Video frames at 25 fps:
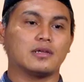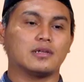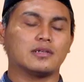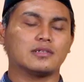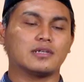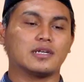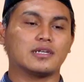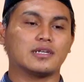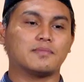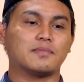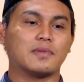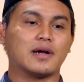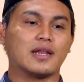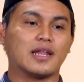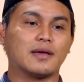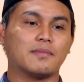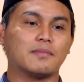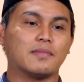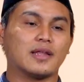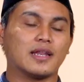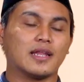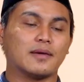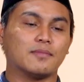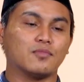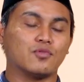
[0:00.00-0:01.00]
dari
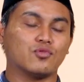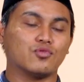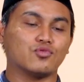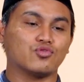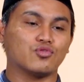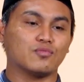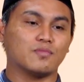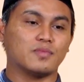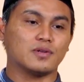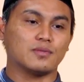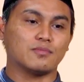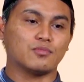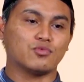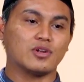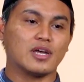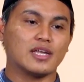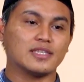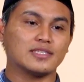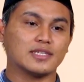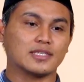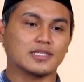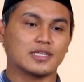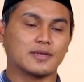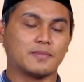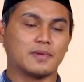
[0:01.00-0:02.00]
malam-malam untuk
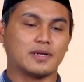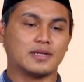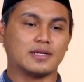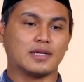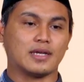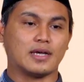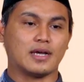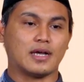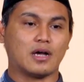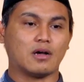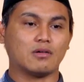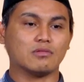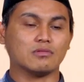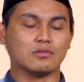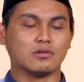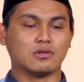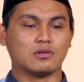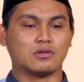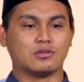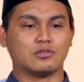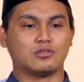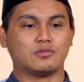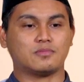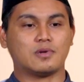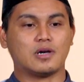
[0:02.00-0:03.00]
bermunajat kepada Allah
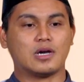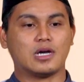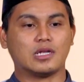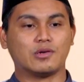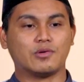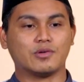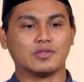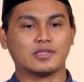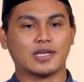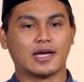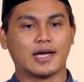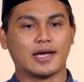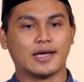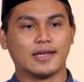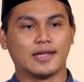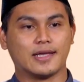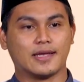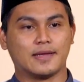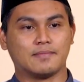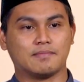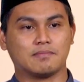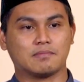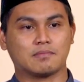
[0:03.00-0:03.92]
Subhanahu wa taala.